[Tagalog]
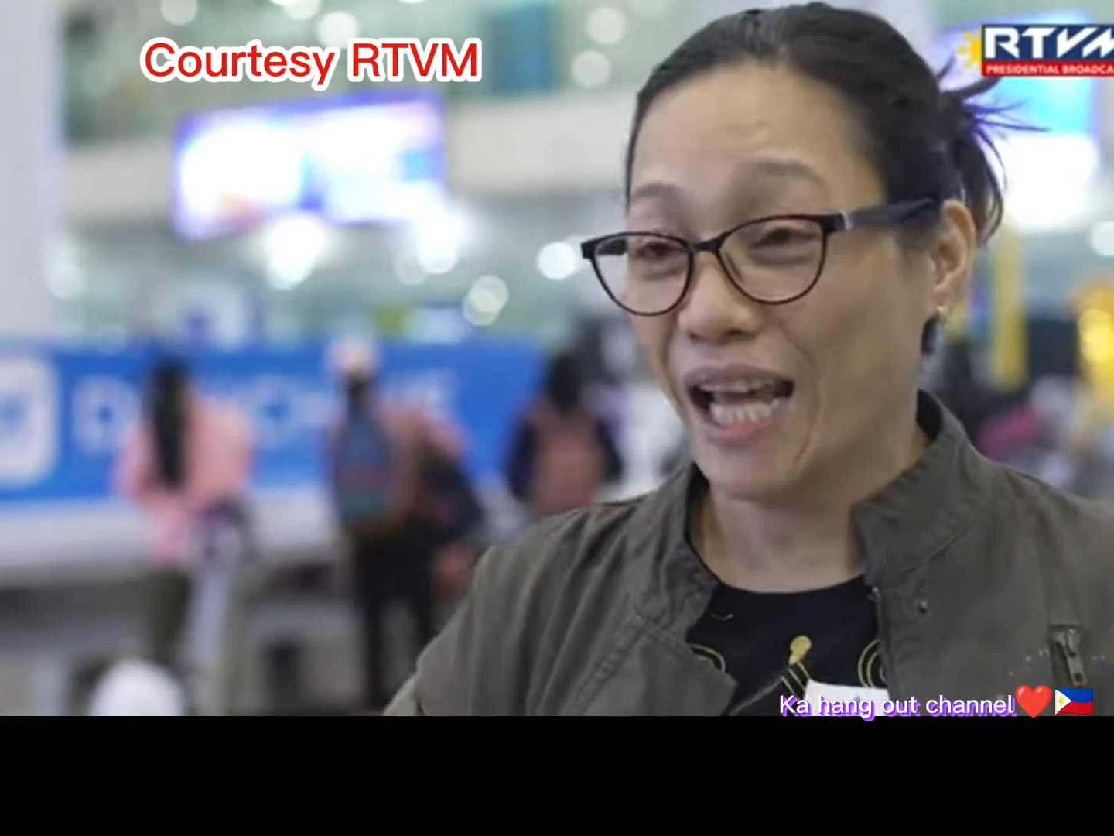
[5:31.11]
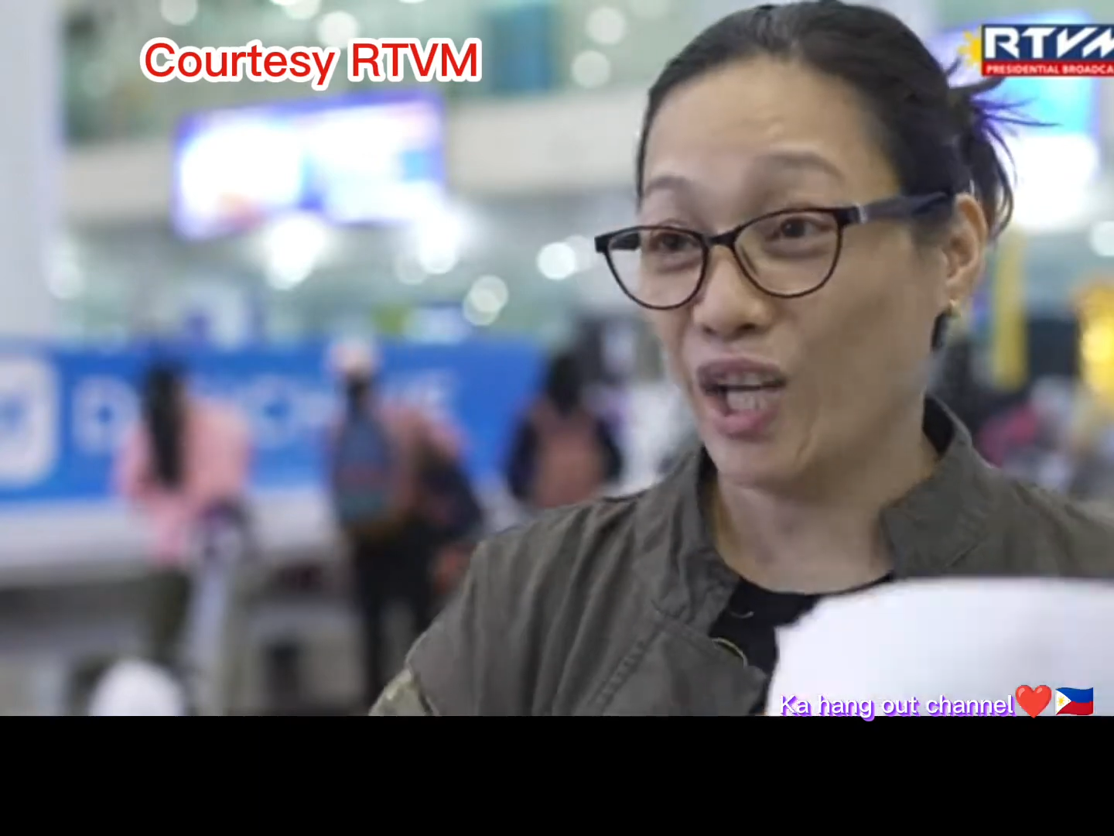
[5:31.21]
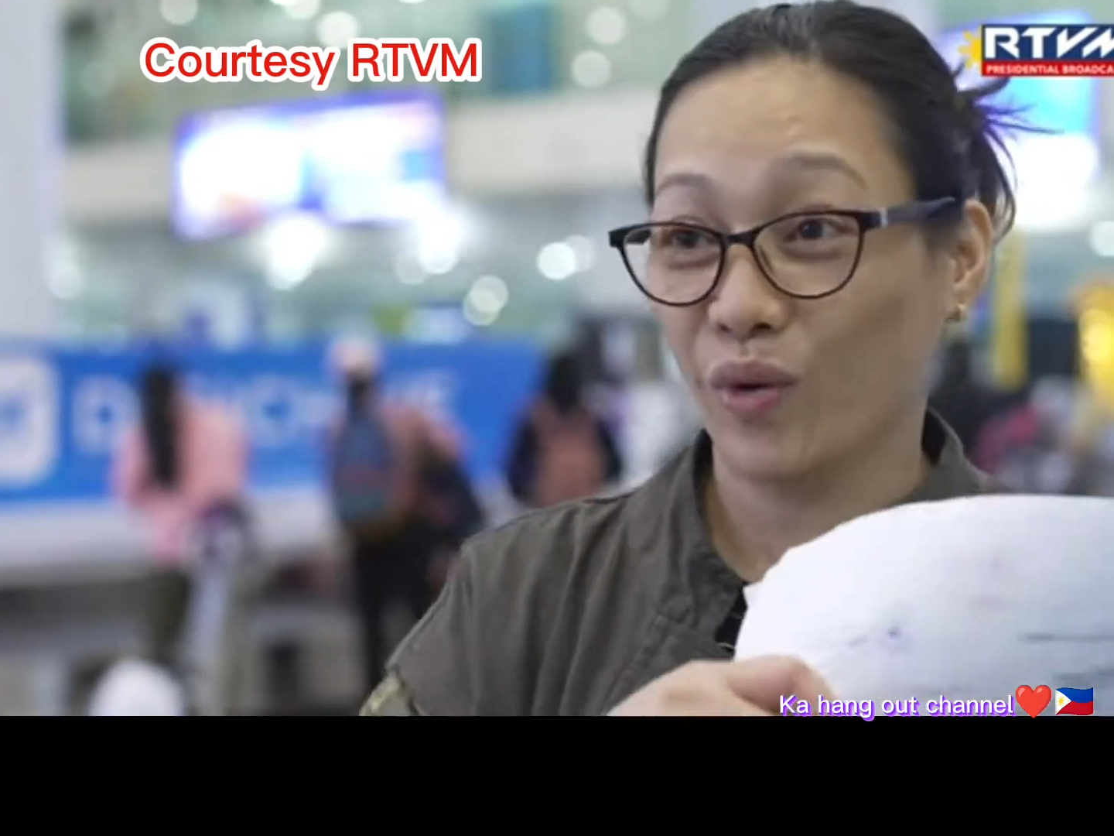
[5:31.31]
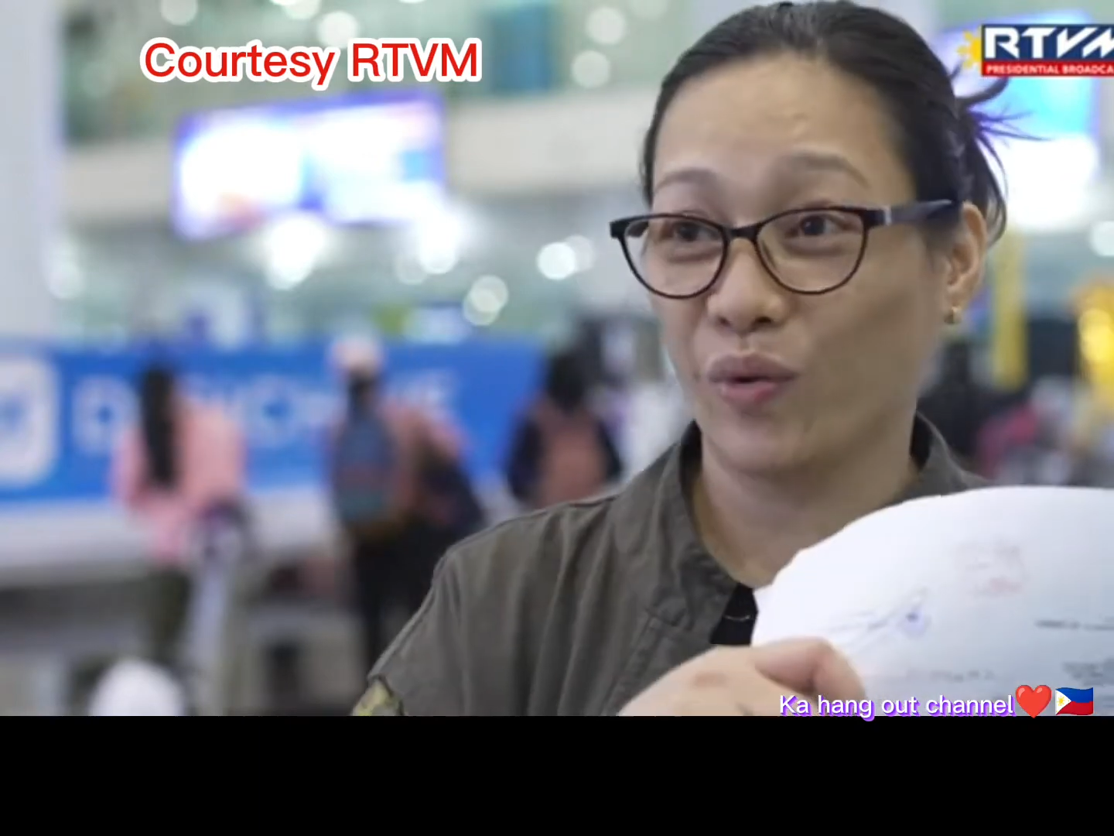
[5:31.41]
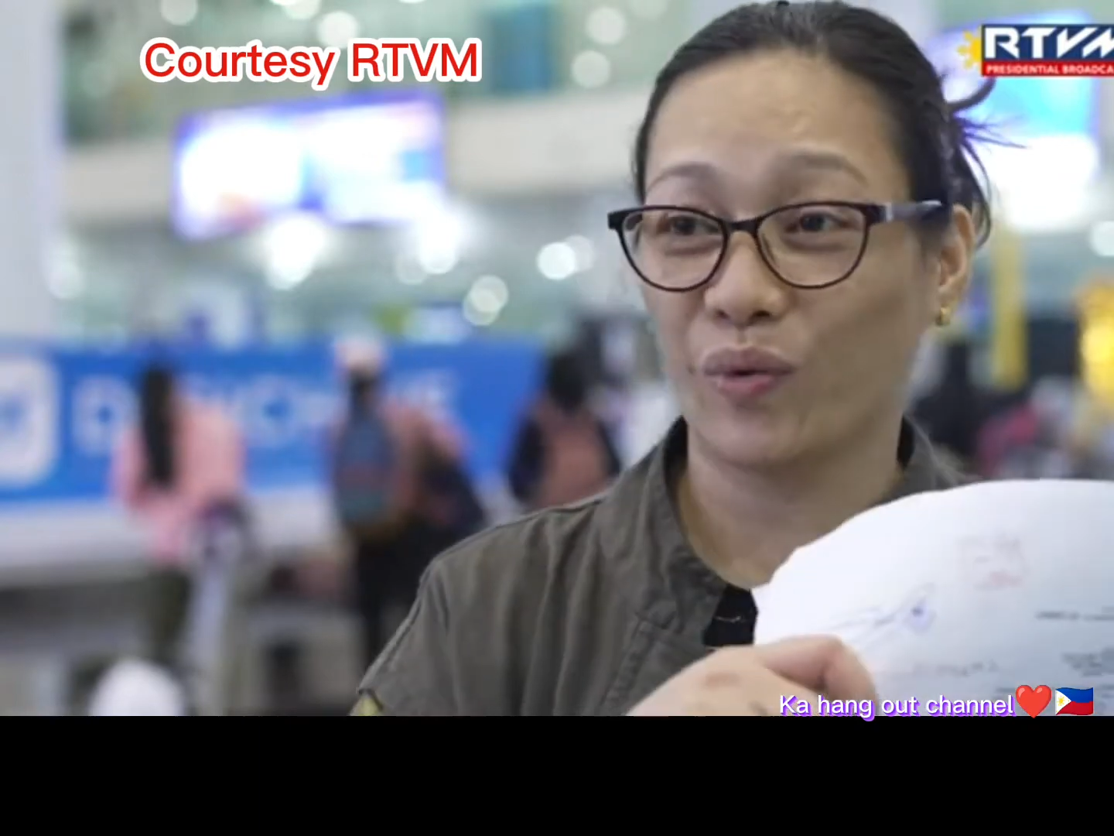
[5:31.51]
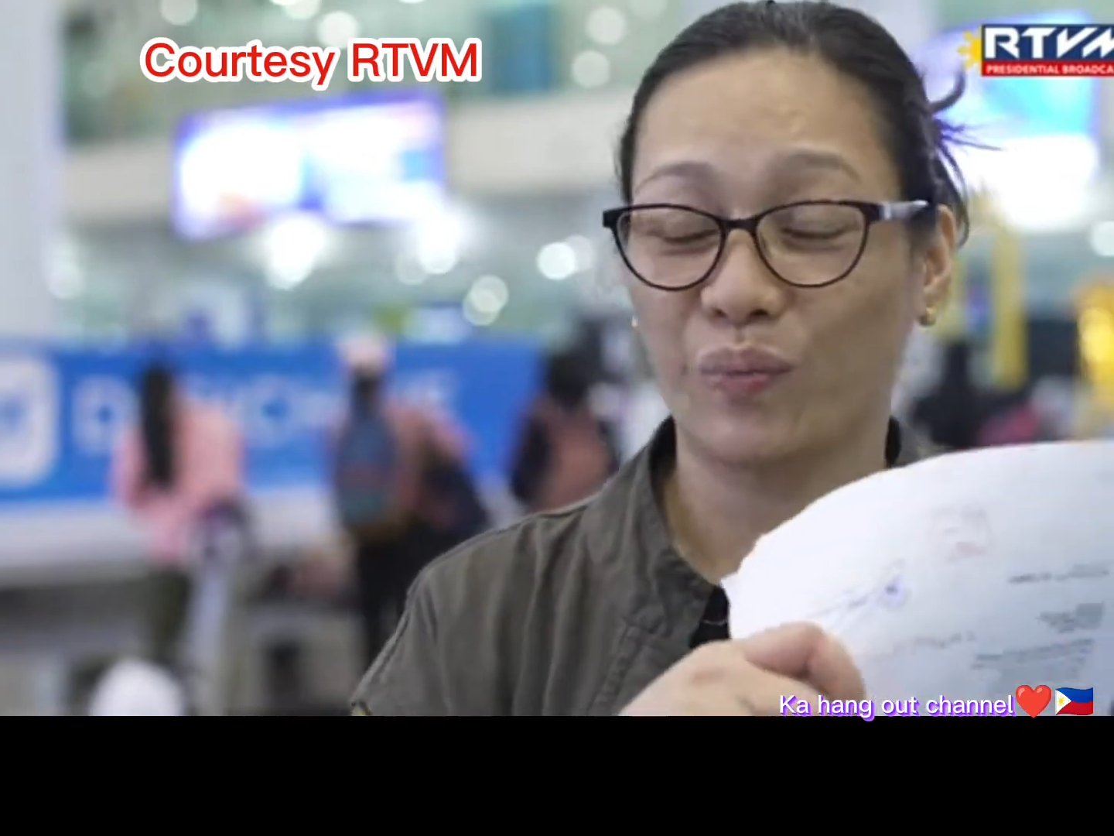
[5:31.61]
Yung